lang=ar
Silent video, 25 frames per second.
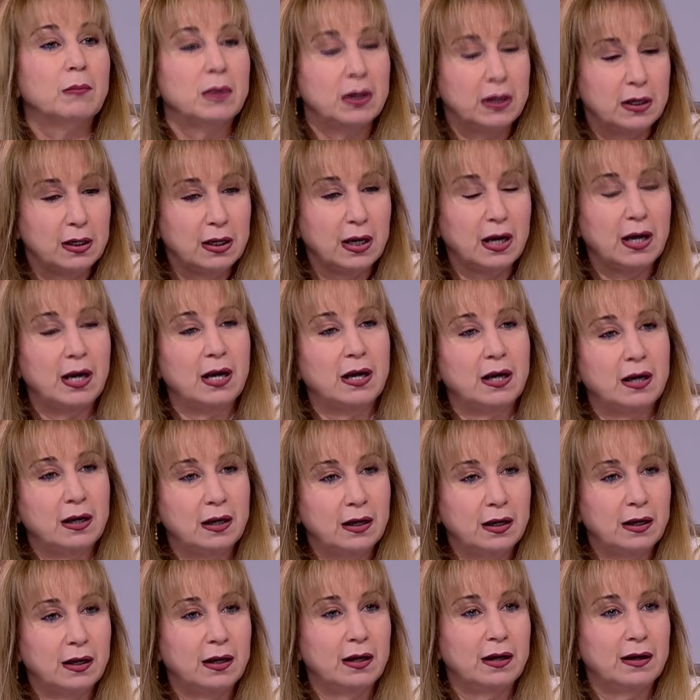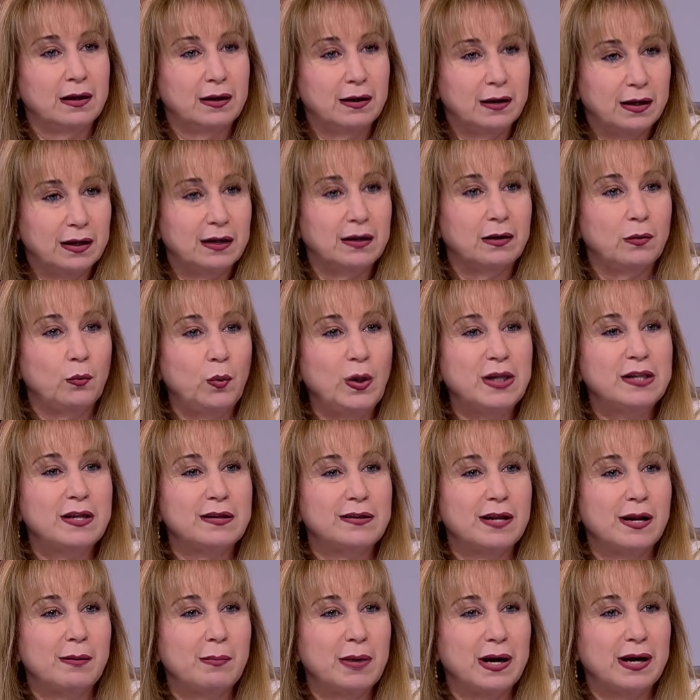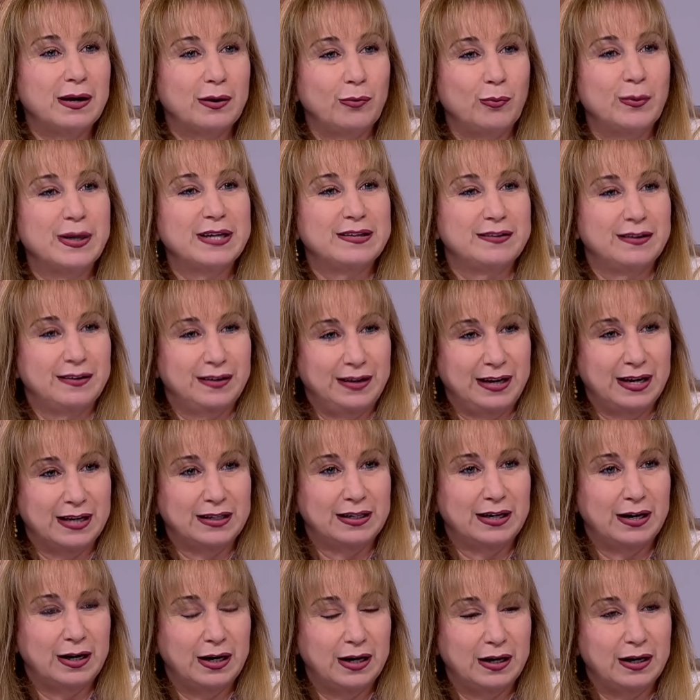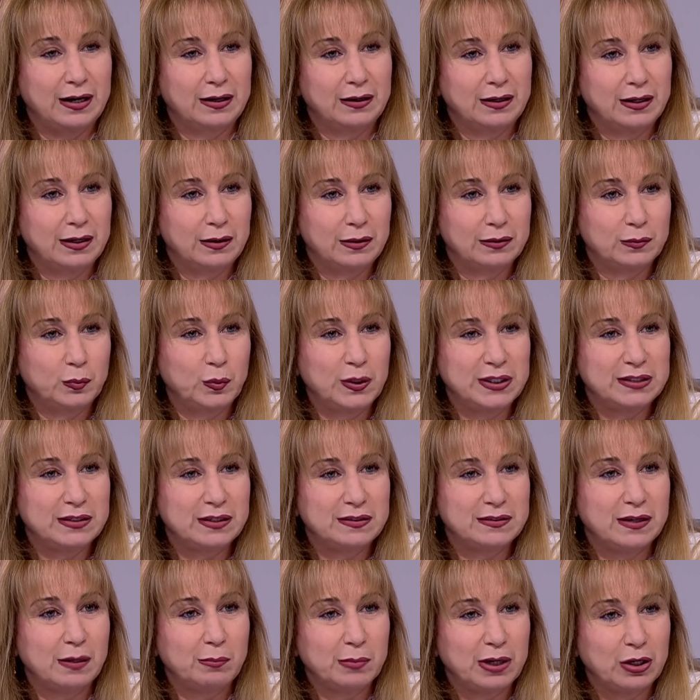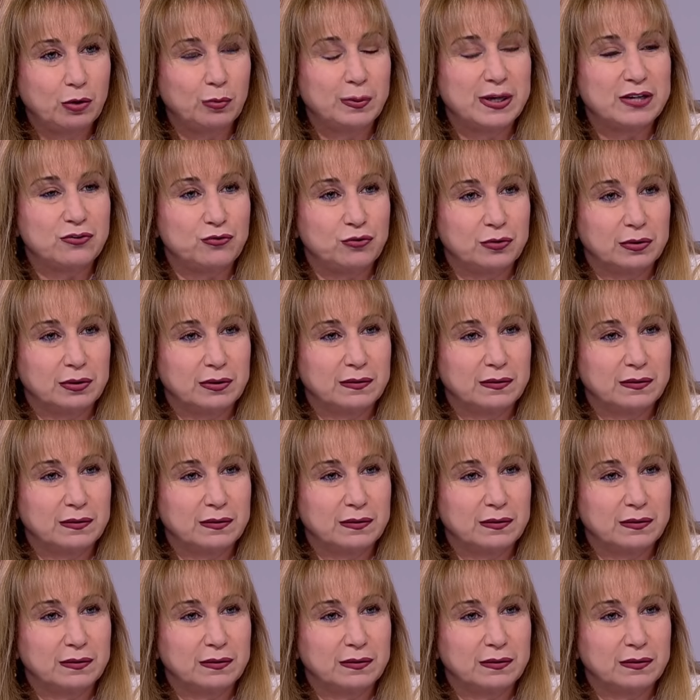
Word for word: من آه، وحدة المعلومات يعني وحدة المعلومات